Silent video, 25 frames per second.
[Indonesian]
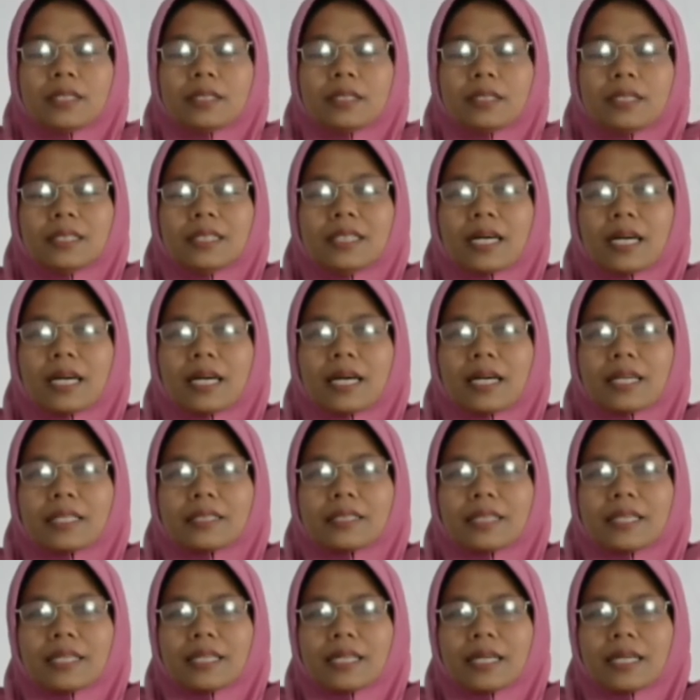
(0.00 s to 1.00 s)
di
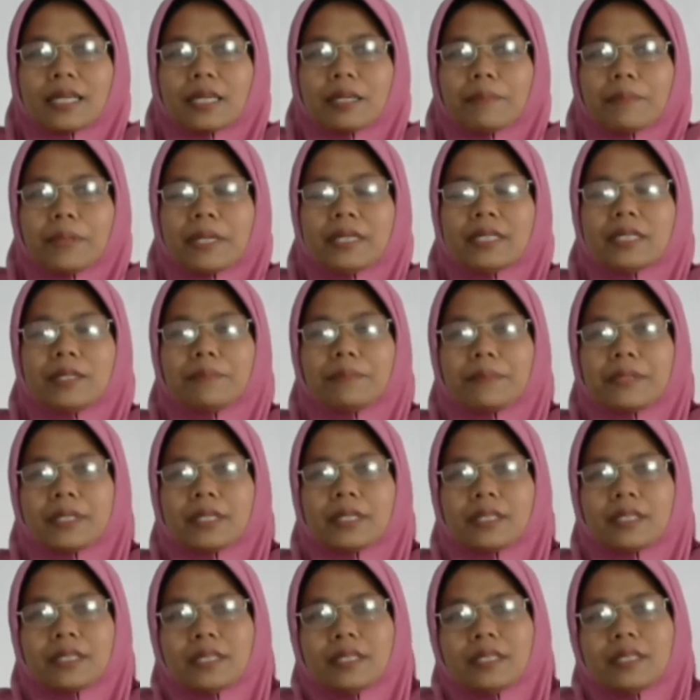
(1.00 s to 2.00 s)
tengah-tengah
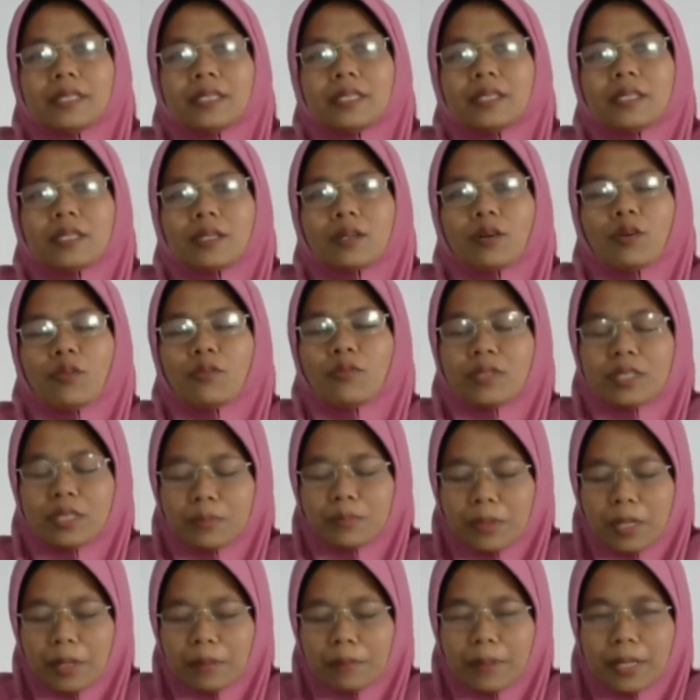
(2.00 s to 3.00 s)
pandemi
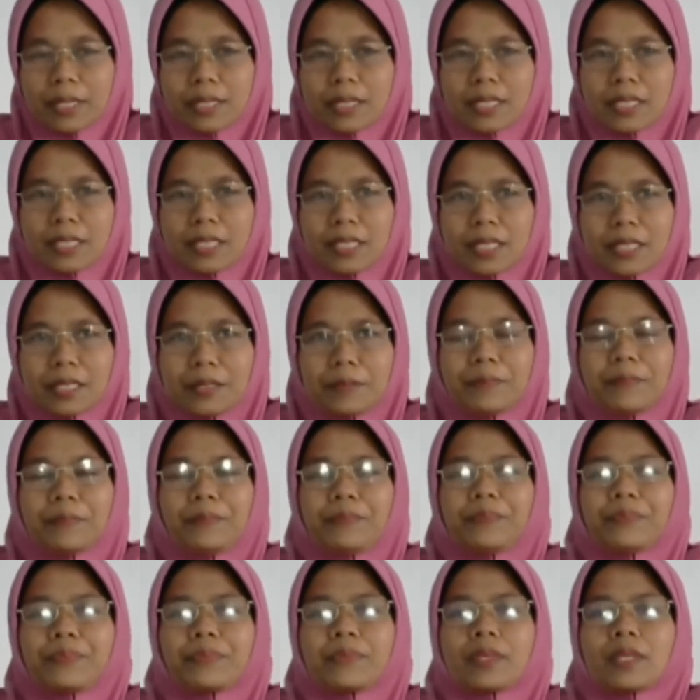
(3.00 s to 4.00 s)
COVID-19 ini,
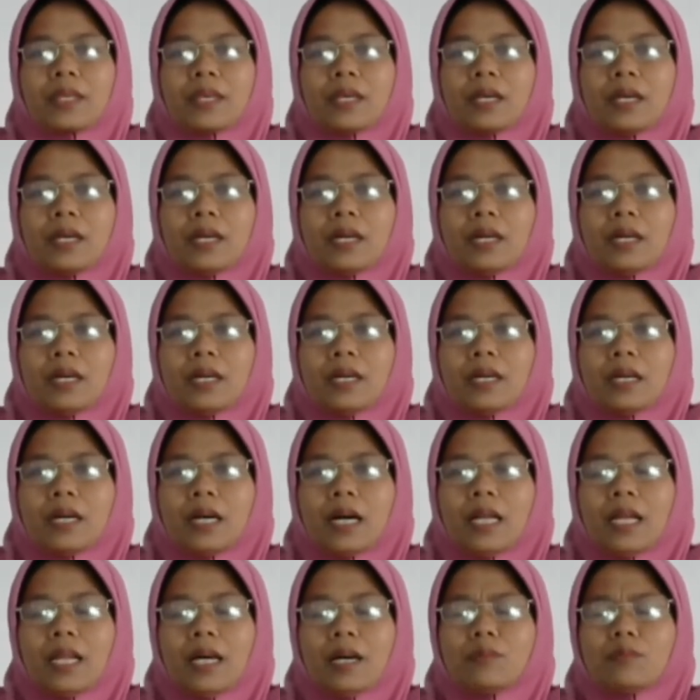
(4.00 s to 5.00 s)

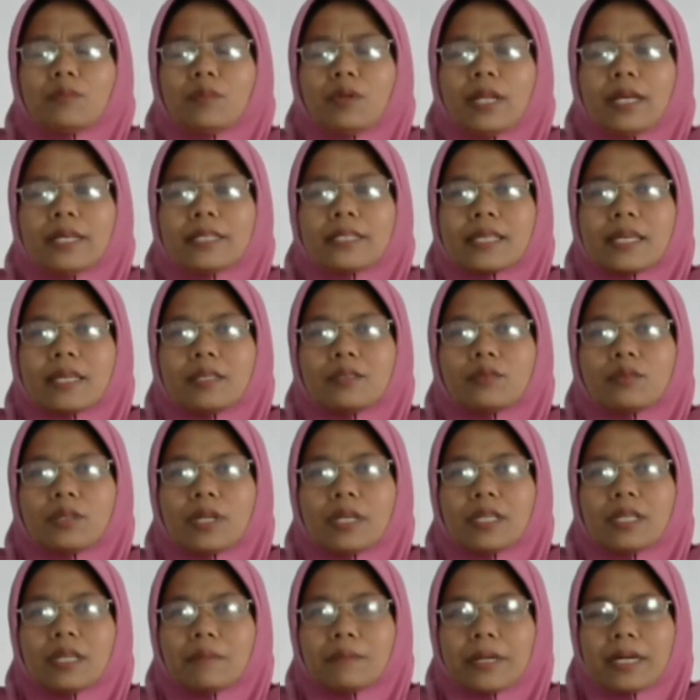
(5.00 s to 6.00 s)
Alhamdulillah saya
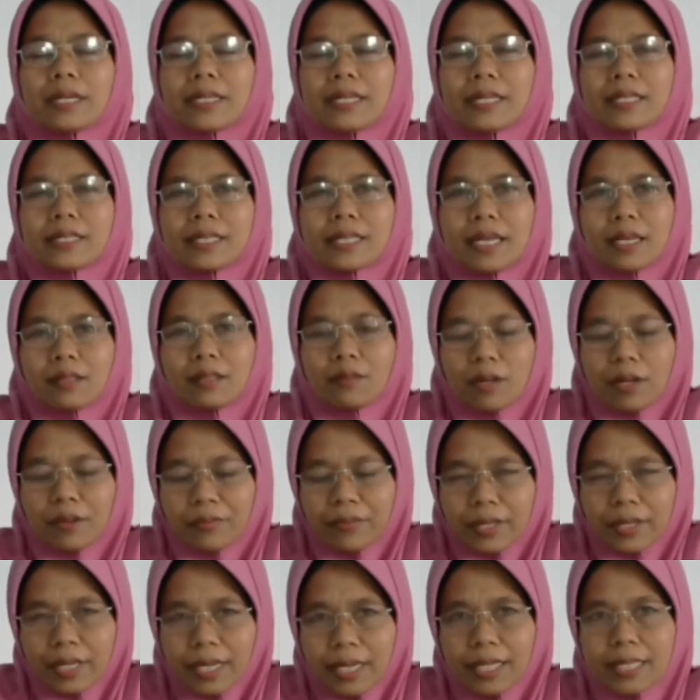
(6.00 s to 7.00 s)
juga dalam keadaan sehat
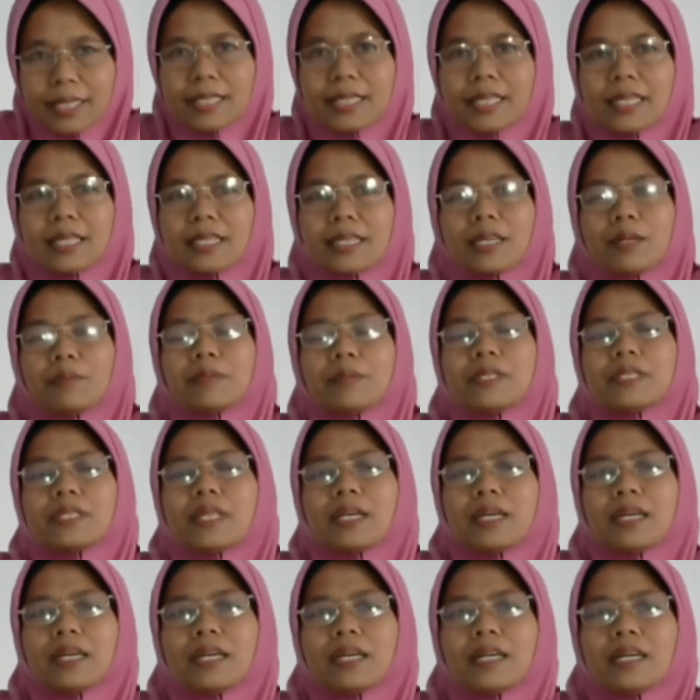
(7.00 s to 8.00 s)
walafiat sehingga
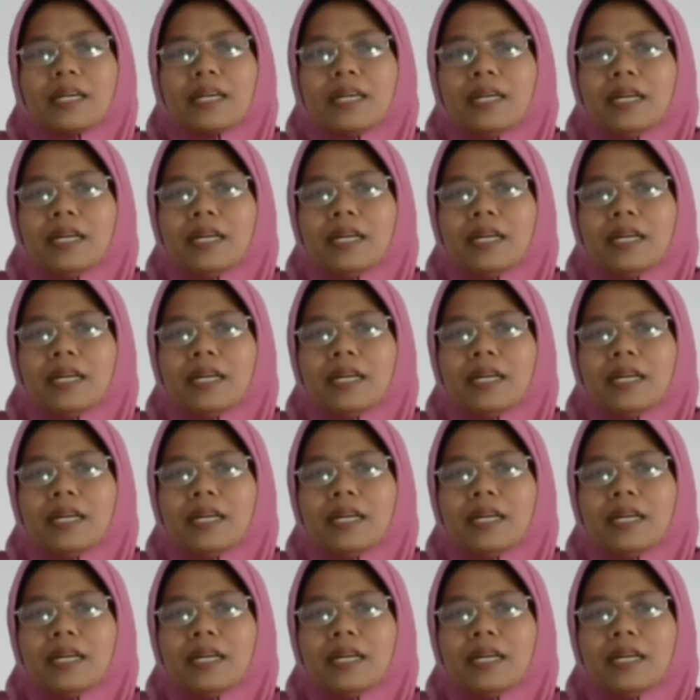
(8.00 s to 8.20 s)
bisa